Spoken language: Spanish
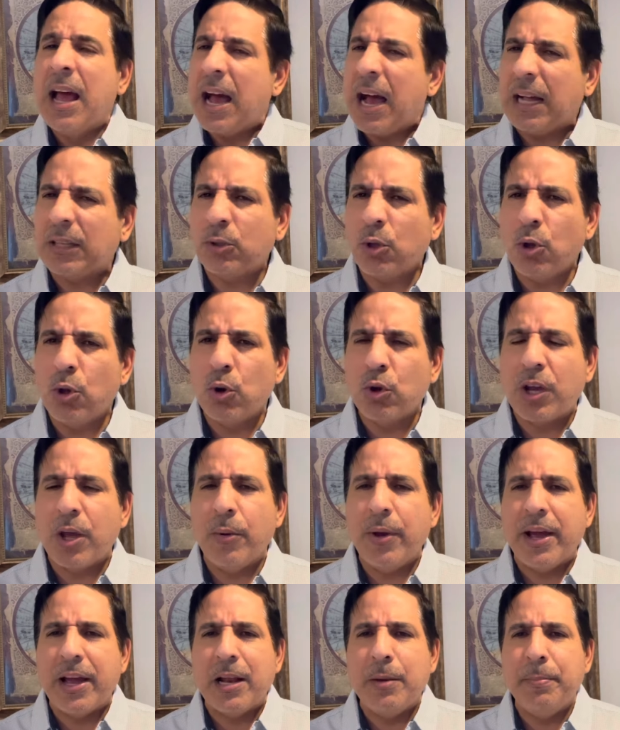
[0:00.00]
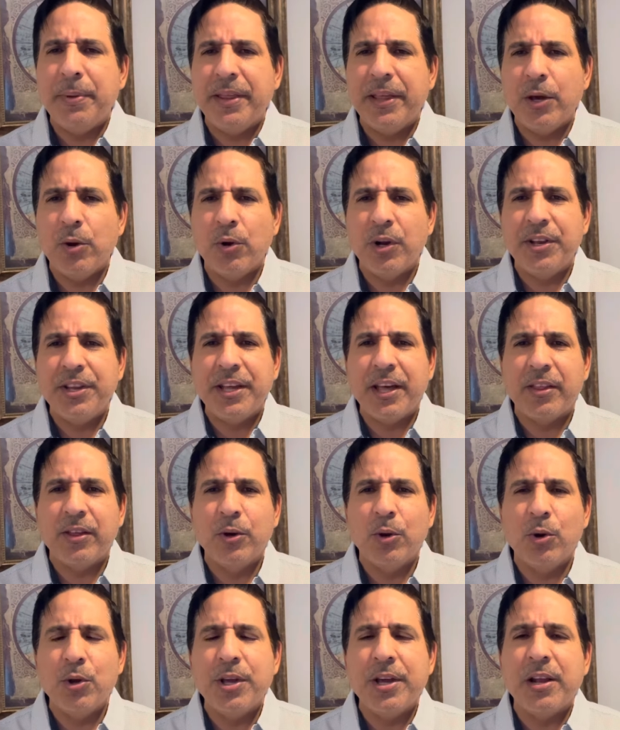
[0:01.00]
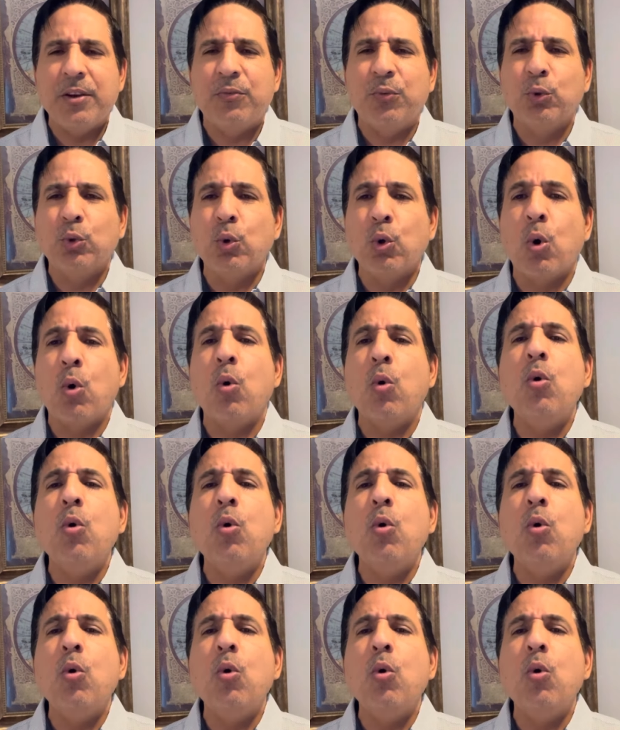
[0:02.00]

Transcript: A todos los que vean el video en el día de hoy y en el futuro,